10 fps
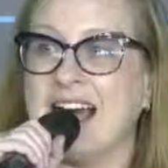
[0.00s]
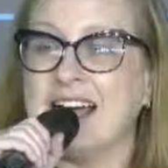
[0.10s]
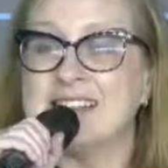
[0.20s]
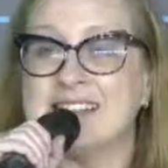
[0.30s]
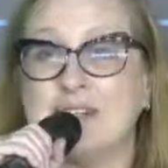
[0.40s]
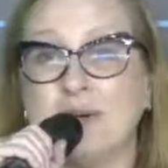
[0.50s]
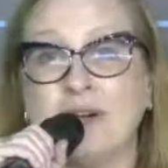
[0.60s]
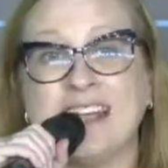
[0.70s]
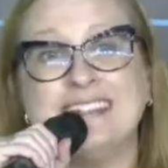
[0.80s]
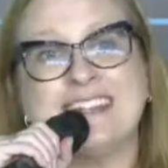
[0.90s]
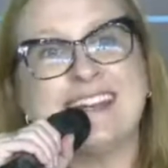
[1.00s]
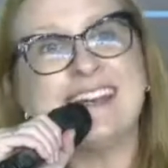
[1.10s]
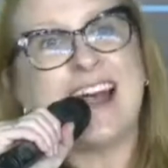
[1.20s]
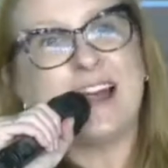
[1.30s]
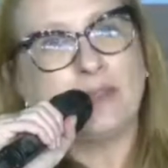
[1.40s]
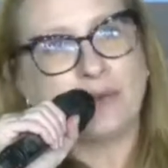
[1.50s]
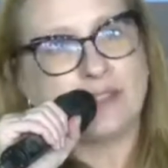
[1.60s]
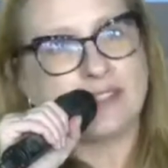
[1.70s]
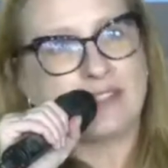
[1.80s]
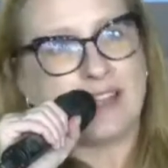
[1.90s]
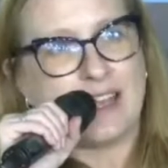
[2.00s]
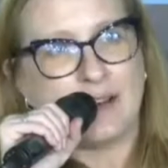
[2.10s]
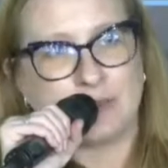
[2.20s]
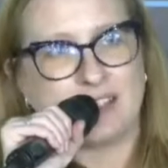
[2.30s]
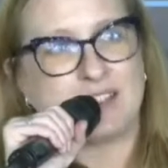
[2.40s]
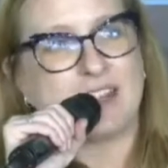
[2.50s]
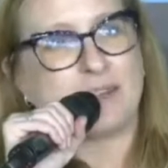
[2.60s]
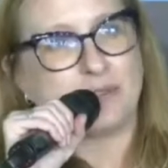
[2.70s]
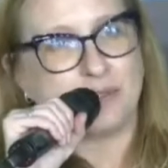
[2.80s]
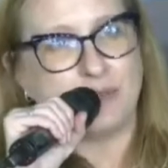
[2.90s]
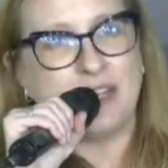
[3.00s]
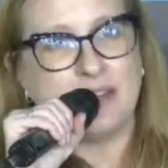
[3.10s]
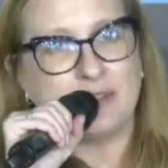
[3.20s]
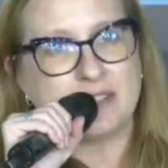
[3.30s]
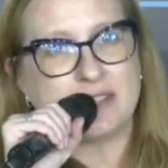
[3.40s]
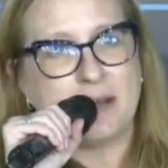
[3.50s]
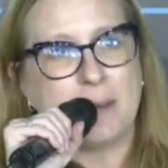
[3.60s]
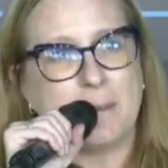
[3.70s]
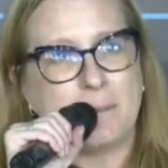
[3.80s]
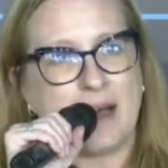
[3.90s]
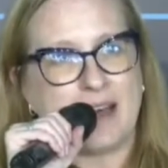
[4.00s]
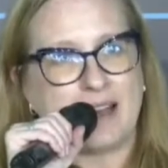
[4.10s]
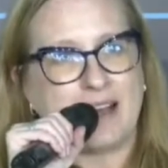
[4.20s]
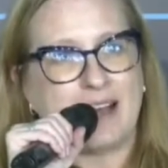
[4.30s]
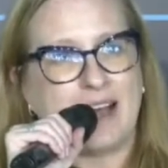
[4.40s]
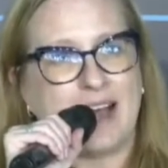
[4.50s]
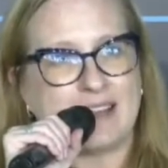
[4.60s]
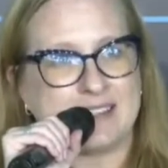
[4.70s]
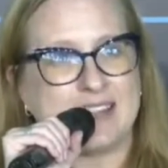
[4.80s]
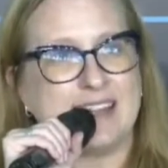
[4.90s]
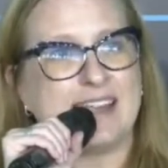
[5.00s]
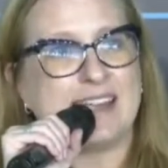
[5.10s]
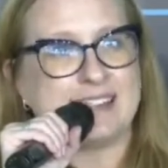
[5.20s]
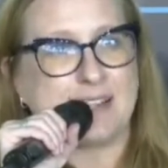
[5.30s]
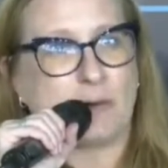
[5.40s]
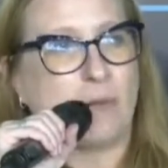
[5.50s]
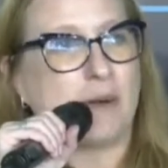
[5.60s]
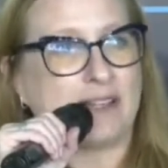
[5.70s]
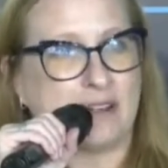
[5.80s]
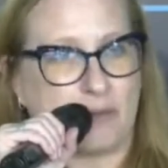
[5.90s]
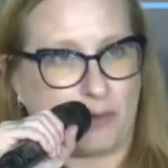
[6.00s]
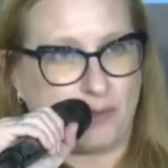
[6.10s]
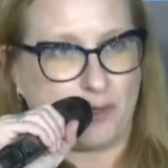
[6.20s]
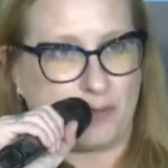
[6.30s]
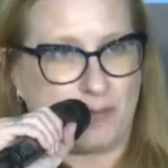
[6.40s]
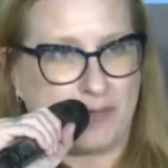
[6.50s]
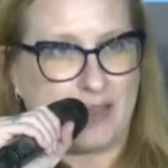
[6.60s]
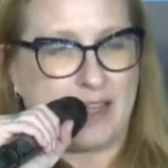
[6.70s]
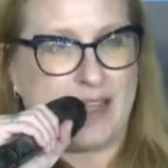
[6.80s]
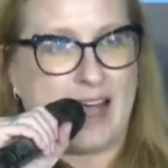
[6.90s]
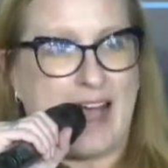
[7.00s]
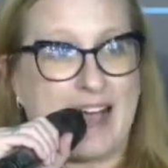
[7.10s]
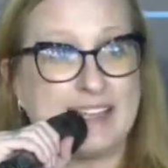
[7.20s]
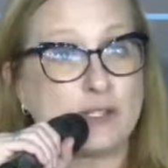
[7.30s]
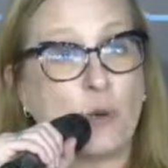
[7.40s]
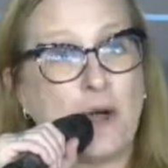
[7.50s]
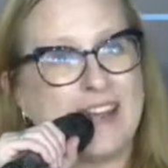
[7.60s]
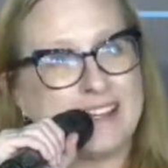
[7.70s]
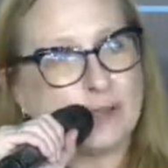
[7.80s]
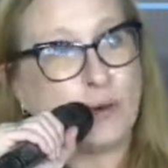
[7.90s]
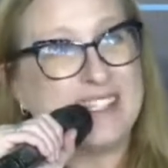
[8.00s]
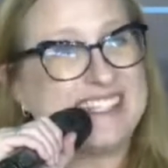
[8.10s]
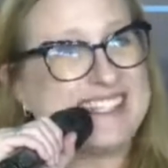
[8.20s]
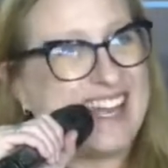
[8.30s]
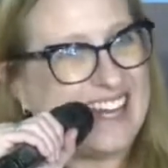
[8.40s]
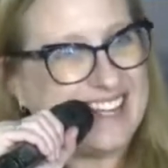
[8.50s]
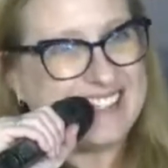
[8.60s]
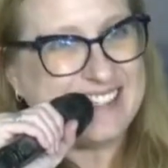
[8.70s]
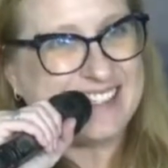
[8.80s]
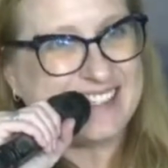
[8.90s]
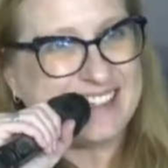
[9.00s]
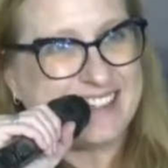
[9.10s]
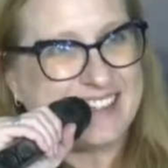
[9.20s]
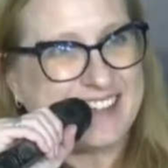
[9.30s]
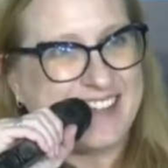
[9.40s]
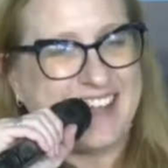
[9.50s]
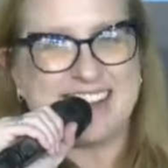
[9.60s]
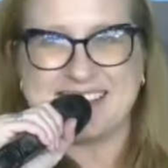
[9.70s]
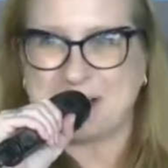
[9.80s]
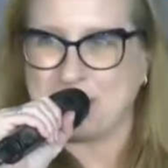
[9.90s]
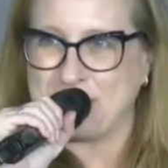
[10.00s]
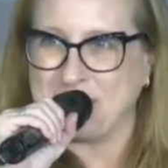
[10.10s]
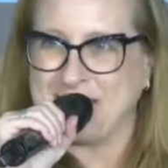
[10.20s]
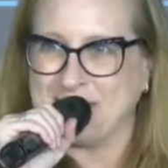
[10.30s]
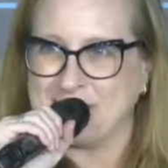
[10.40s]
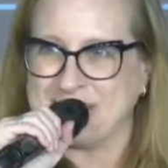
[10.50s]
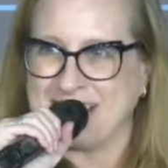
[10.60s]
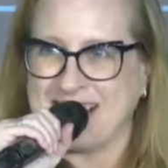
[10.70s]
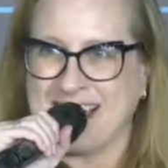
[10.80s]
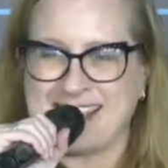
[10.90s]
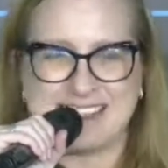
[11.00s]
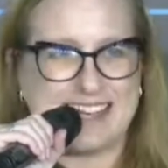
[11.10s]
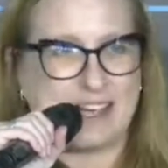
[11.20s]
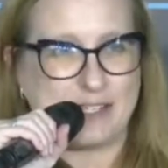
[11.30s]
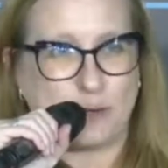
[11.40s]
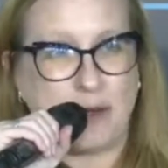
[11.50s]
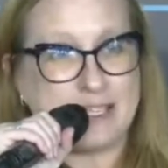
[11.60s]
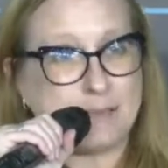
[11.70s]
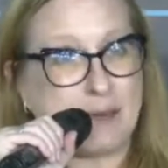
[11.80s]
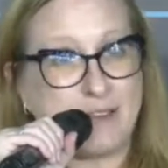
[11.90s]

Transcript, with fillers: han sido entrenados en los Estados Unidos para hacer este combate a la corrupción. Hay escuelas judiciales en Estados Unidos, escuelas para